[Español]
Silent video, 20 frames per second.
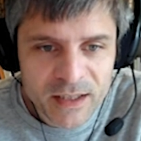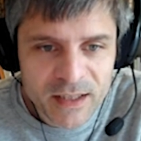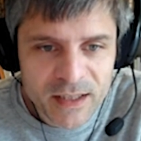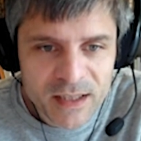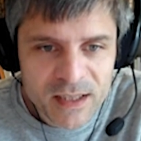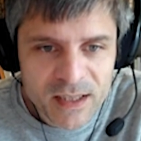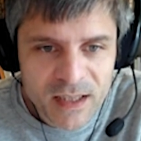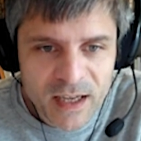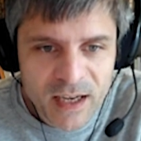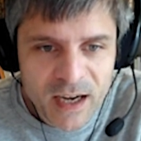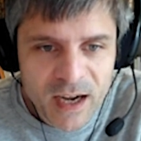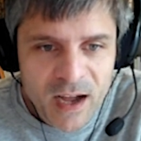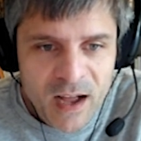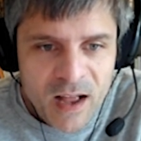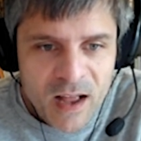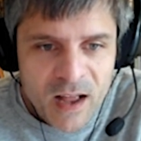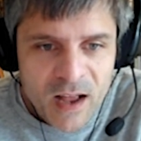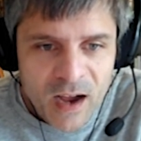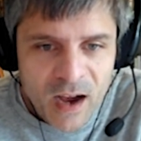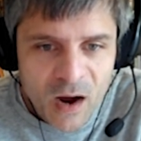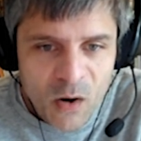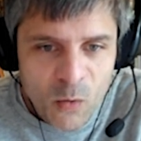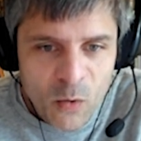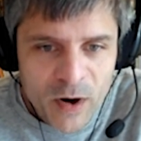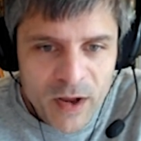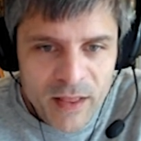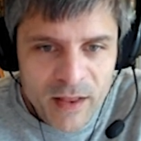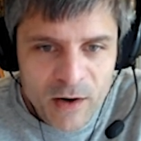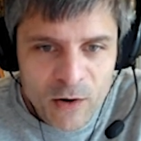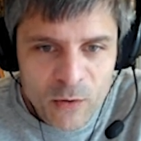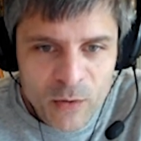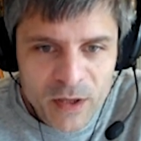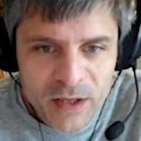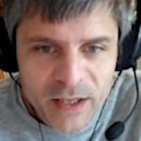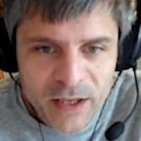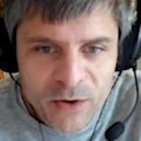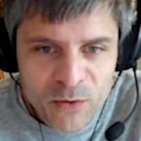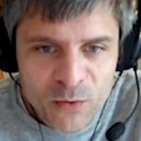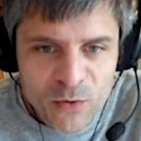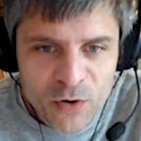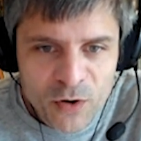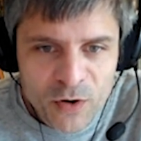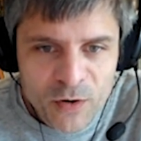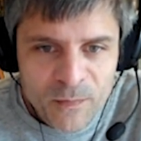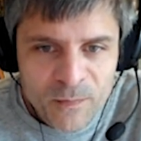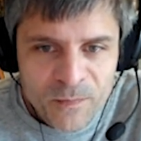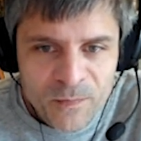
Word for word: esta Away del 91.